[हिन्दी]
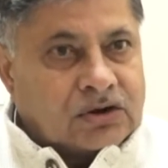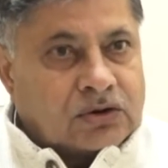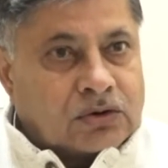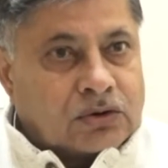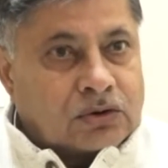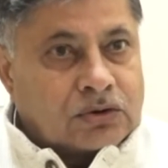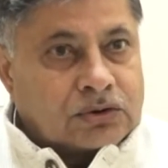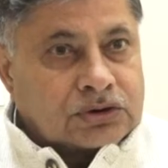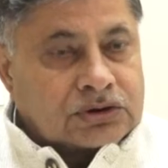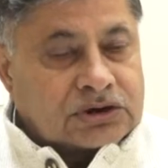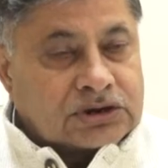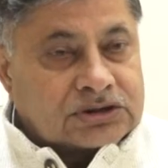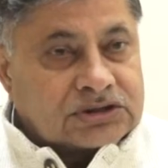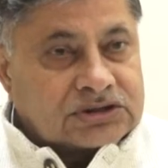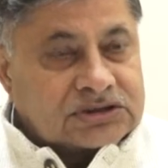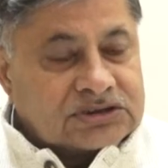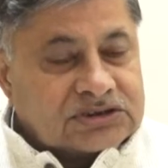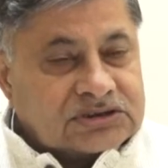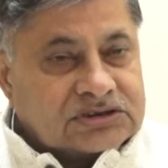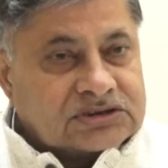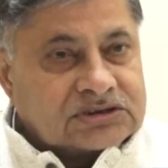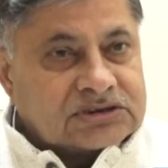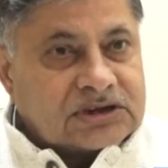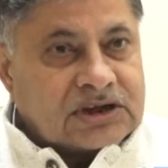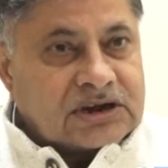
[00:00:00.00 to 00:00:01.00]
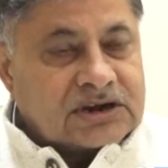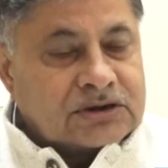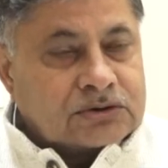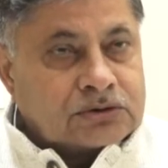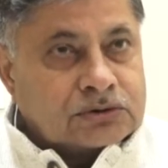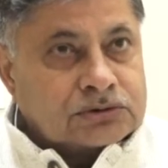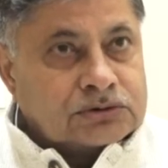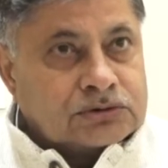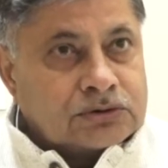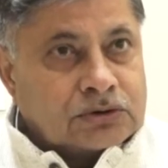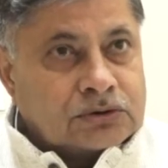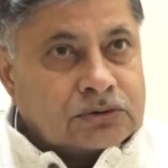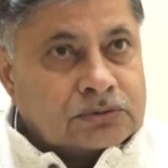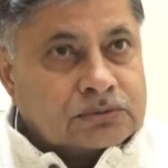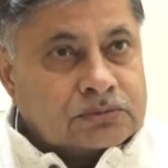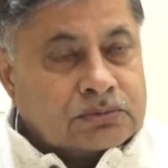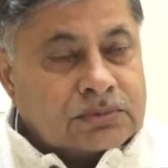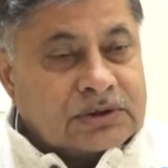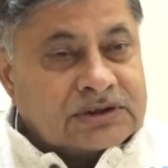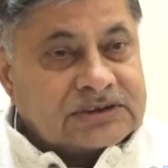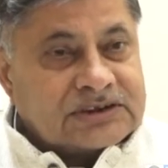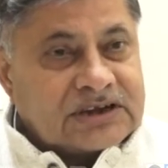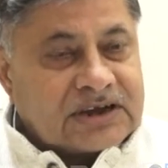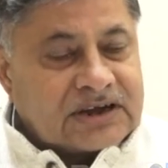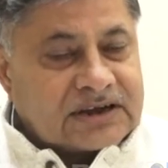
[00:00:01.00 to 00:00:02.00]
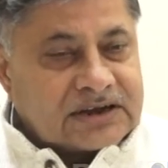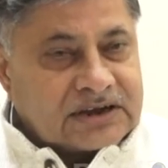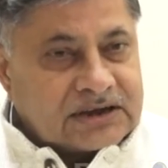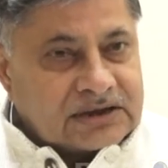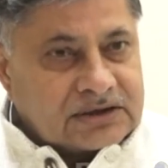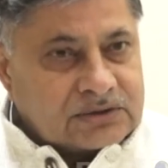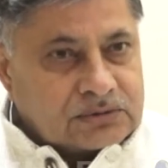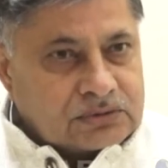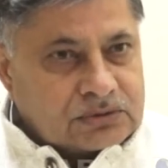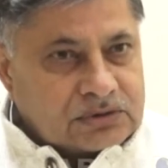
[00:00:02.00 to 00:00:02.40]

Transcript: हैं और इकतीस तारीख को जो मैं जाके